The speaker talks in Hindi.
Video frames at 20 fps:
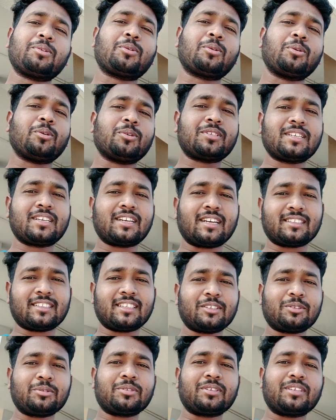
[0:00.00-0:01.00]
को क्लोज ही
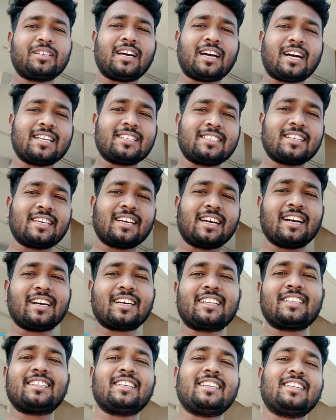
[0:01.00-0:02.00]
करते हैं क्योंकि आज ये
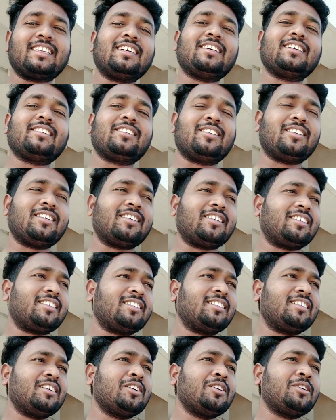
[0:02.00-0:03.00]
आखिरी दिन है और
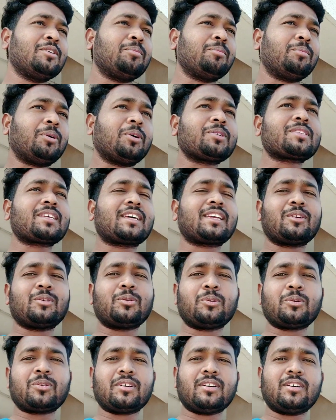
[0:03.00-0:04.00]
बहुत सारे
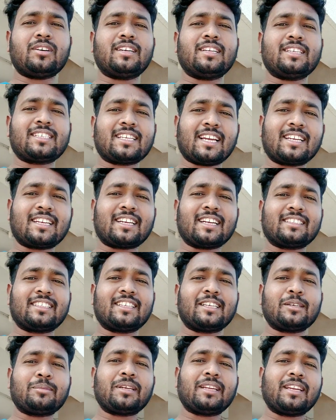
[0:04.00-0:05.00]
लोग डिसाइड
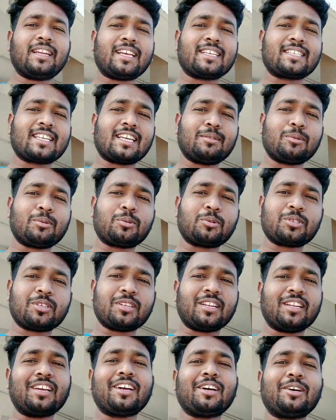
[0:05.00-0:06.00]
करते हैं कि भाई नया साल में
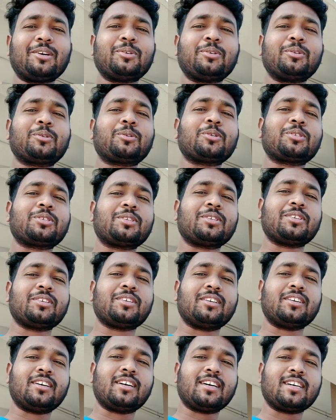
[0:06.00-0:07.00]
कुछ नया हो कुछ
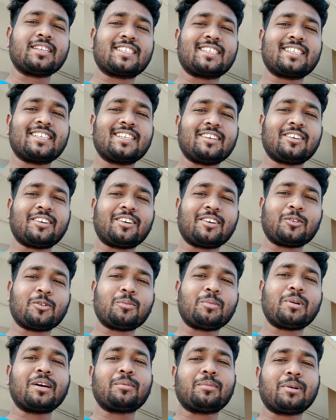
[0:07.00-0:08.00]
हंसी और
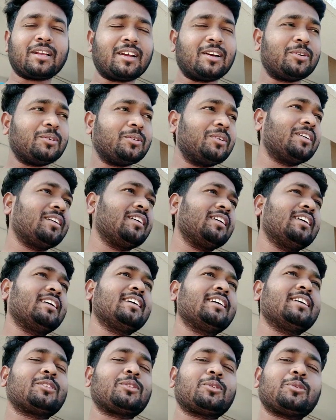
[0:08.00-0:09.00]
उमंग भरा हो
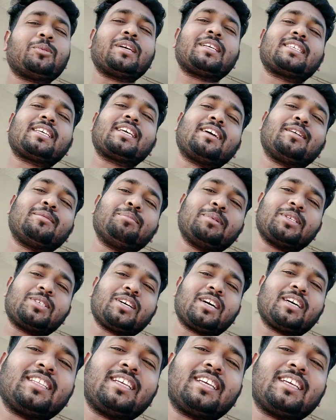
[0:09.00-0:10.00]
तो वैसे ही हम भी
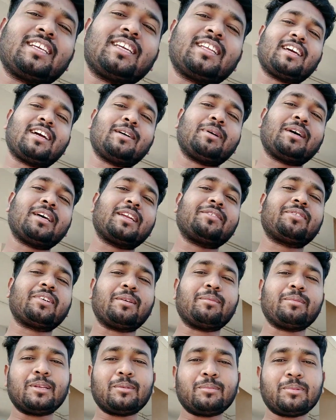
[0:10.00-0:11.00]
चाहते हैं कि हमारी
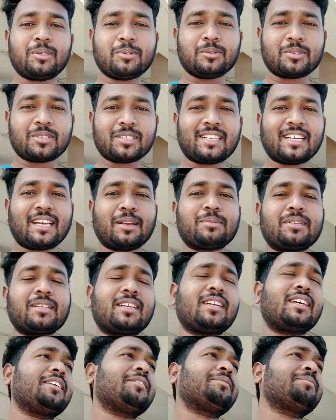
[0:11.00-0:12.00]
फैमिली भी उसी टाइप
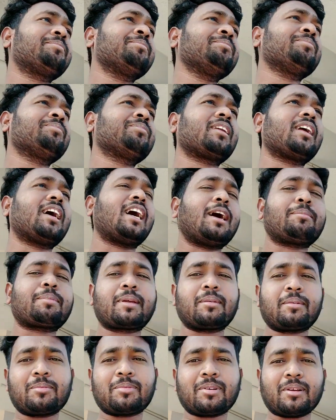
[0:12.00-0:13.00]
से रहे
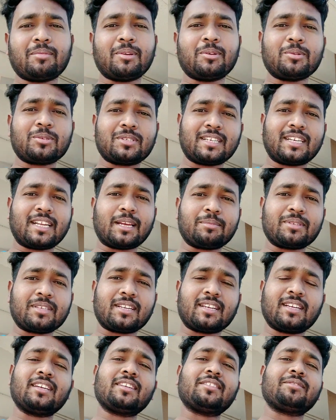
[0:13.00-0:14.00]
आपकी भी फैमिली उसी टाइप
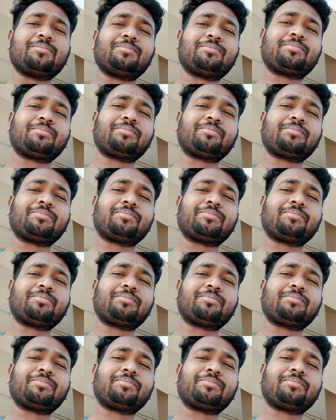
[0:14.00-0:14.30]
से रहे